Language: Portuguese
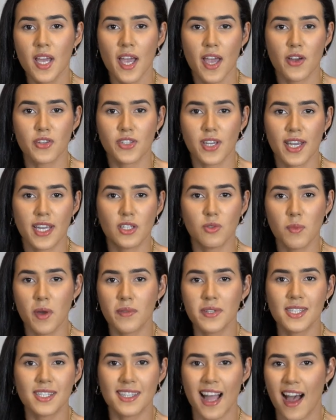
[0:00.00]
eu cheguei no meu
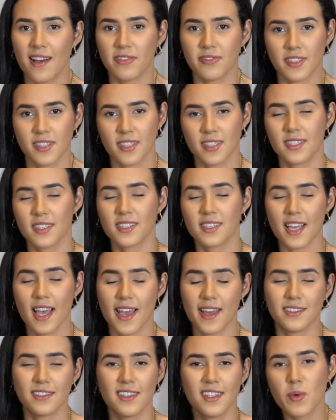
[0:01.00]
staff.
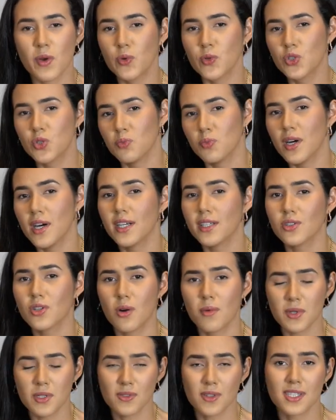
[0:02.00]
Sério. No meu último ano
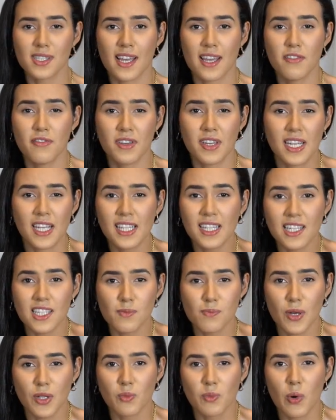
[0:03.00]
começou a sair feridas
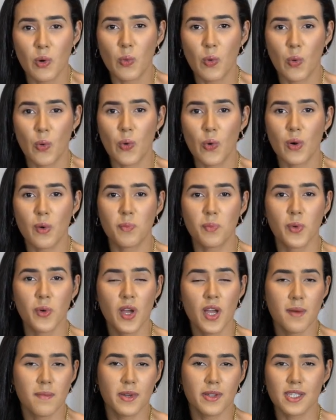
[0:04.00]
pelo meu corpo,
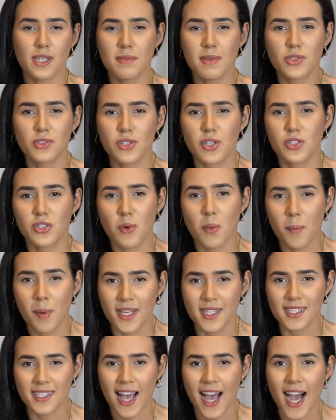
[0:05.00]
meus amigos já tinham
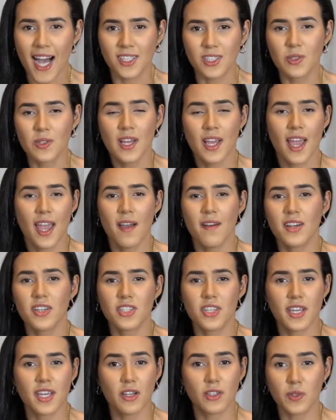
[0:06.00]
passado, eu
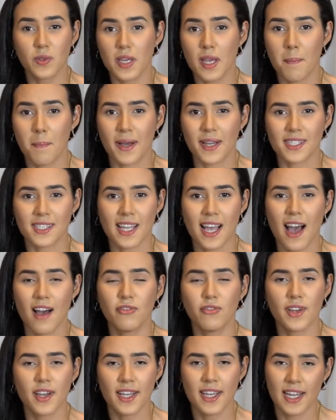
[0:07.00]
achei que eu não ia passar,
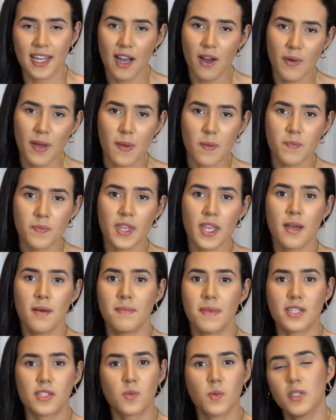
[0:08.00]
foi aquele auê.
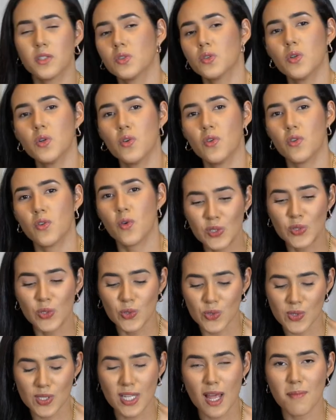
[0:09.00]
Mas quando,
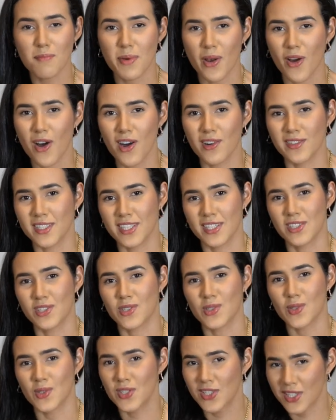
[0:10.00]
justo na prova, gente,
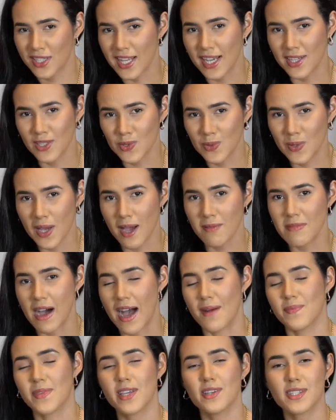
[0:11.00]
eu sou daqui de
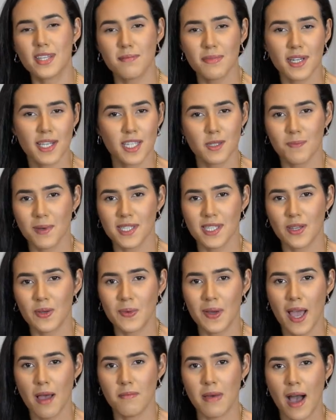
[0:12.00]
Cuiabá, e eu sempre quis passar em
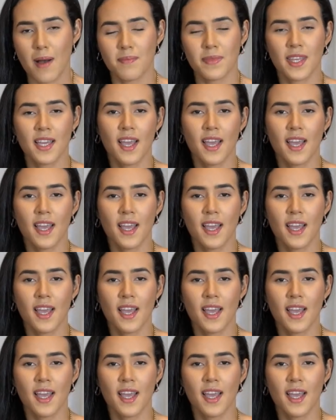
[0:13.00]
Cuiabá.